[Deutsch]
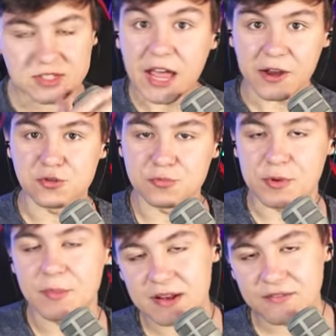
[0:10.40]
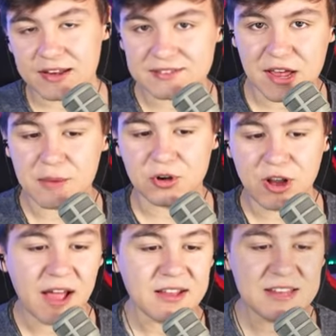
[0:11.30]
Zeitlupe. Meine werten Damen und
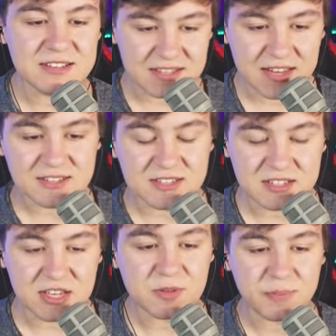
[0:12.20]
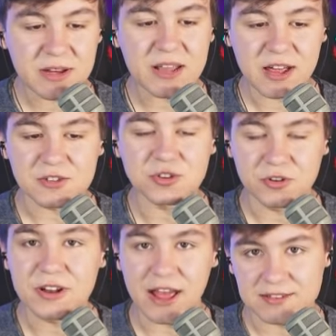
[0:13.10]
Herren, ihr seht es, ich bin ganz
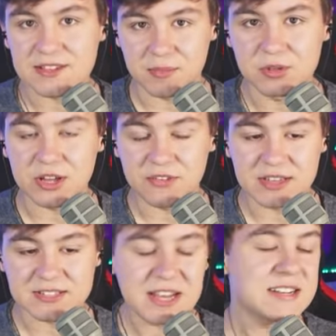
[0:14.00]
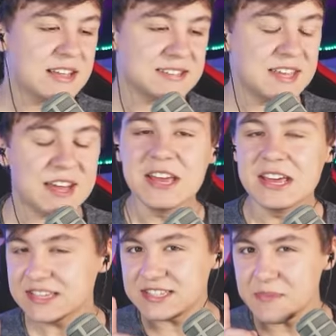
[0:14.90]
schön langsam unterwegs. Denn das hier
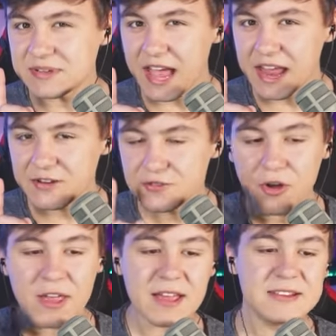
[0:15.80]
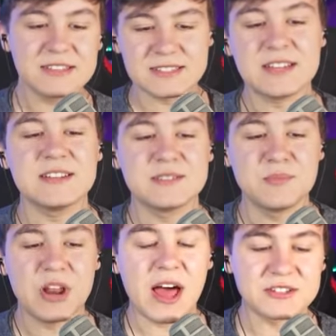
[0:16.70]
ist nämlich ein neuer interessanter
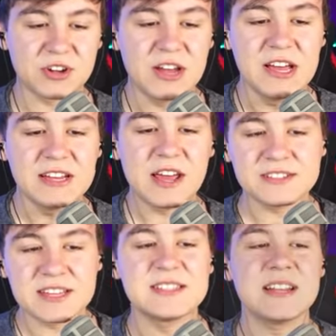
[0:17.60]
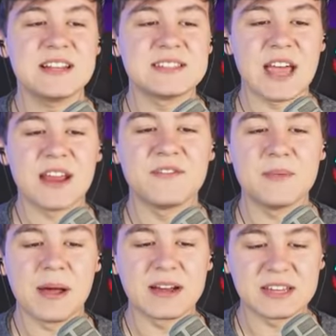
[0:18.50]
Simulator, der uns tatsächlich zeigt, wie
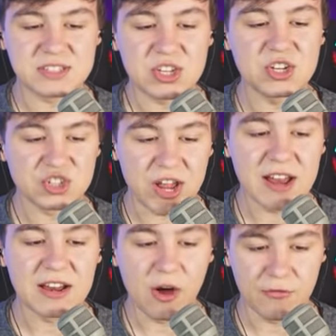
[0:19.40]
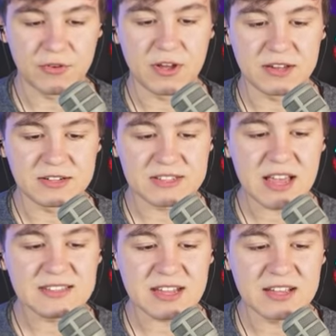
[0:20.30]
man richtig schnell laufen kann. Das
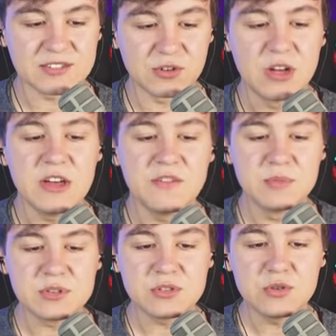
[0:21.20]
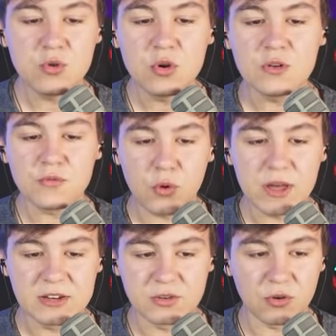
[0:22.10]
heißt also, wir müssen irgendwo
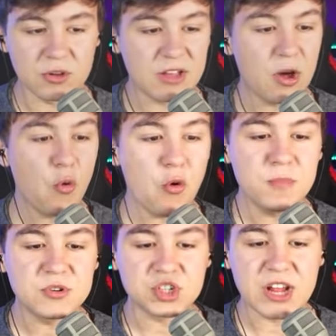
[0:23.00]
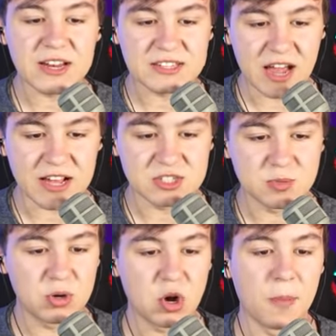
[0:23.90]
hindrücken, um Schnelligkeit zu
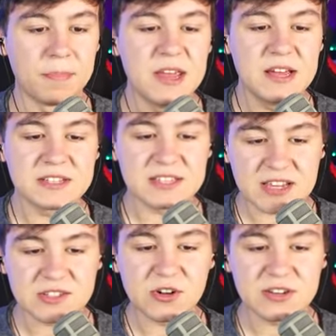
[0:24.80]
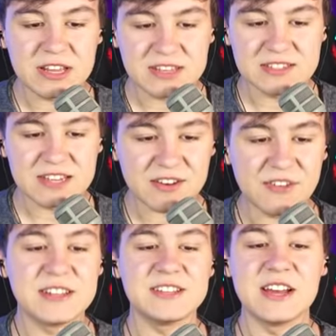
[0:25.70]
bekommen. Das heißt, Leute, ihr seht,
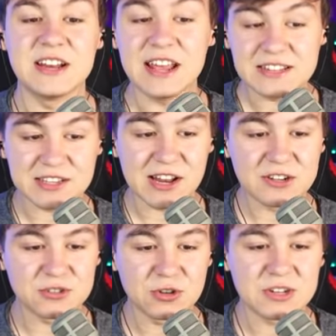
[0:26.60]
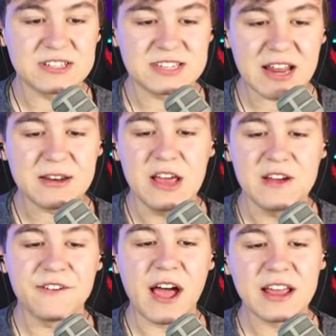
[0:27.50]
wenn ich hier Linksklick drücke, dann
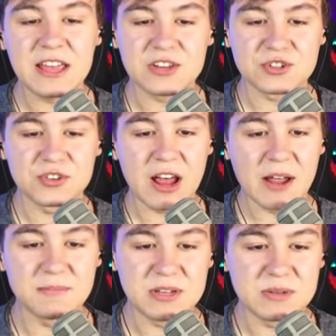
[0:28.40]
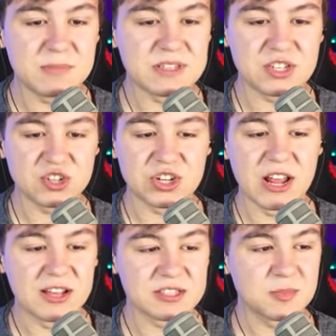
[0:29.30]
fange ich schon an, mich ein bisschen
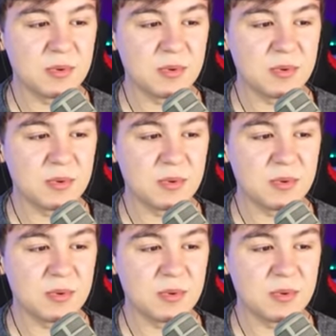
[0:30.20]
schneller zu